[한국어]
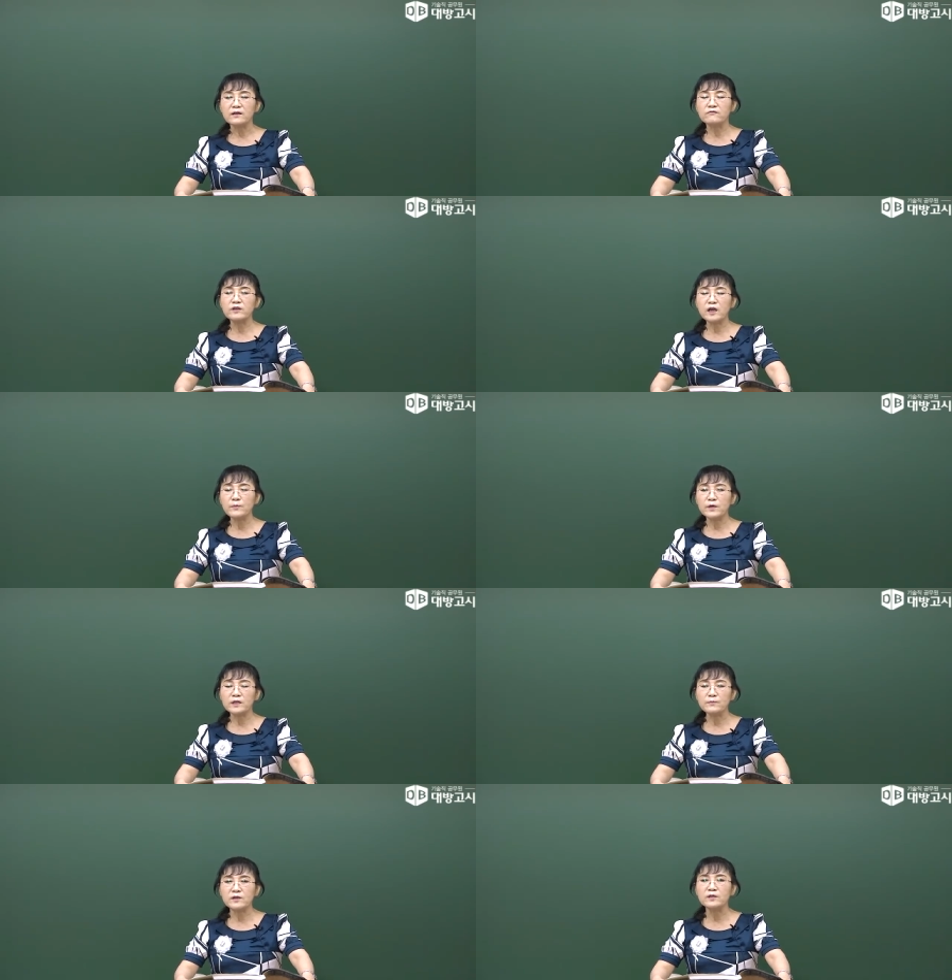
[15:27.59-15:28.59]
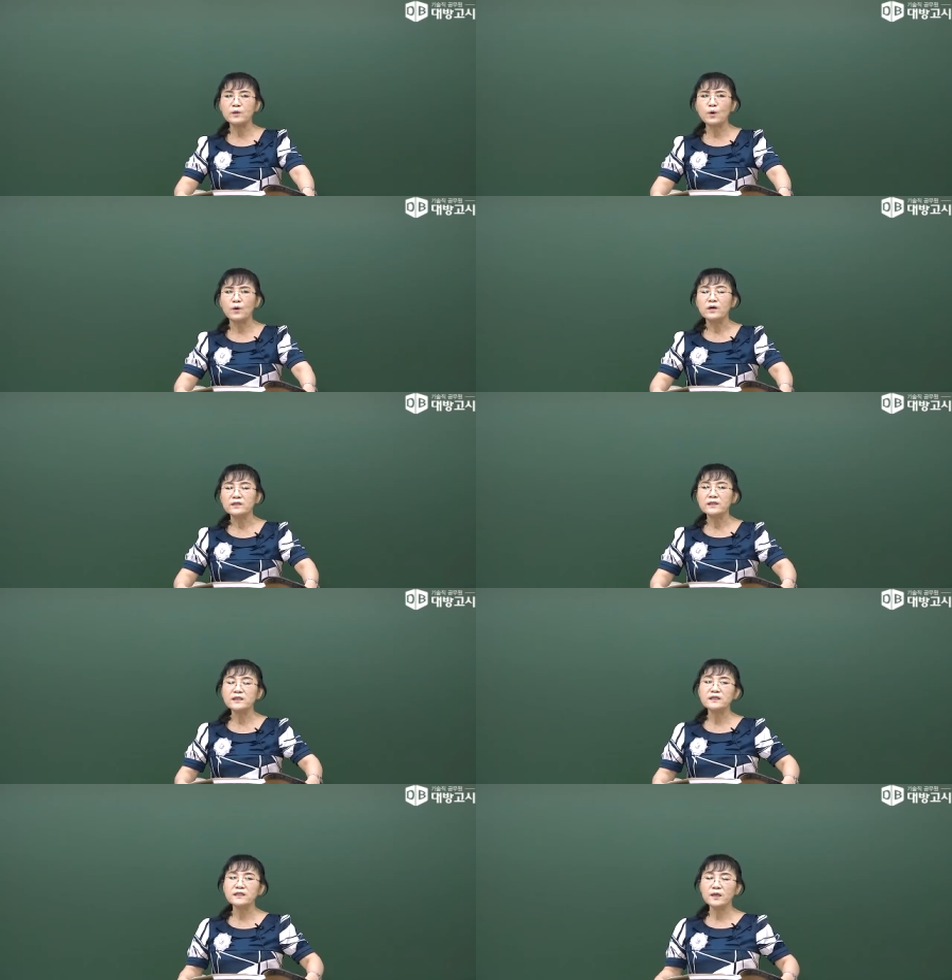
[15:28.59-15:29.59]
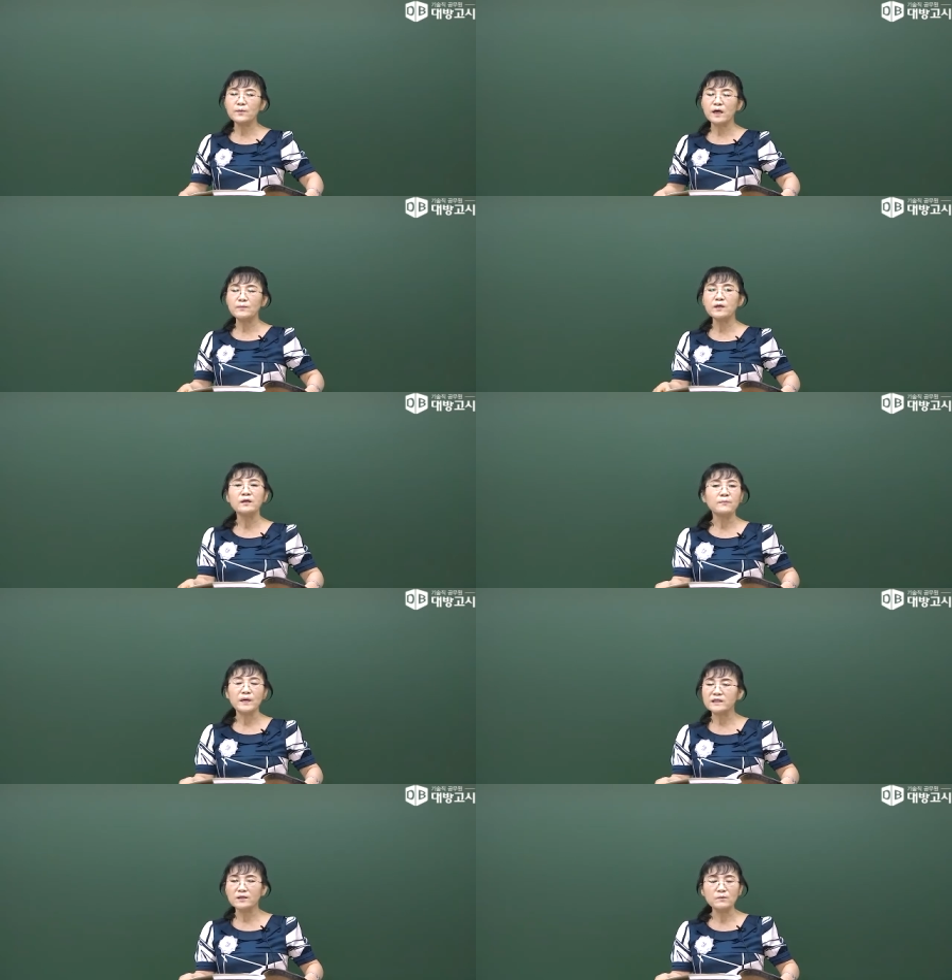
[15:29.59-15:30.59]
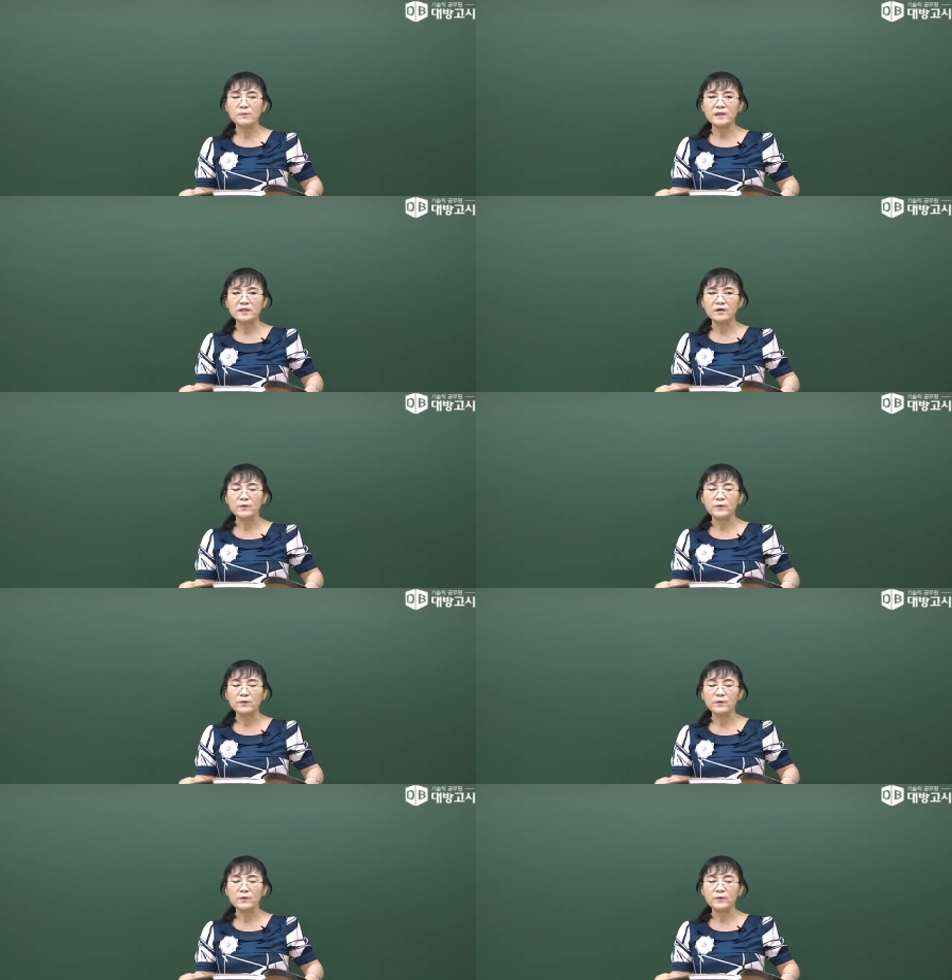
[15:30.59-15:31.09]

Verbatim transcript: 우리가 보게 되면 그리고 실제 시험 가면 100점 못 맞아요.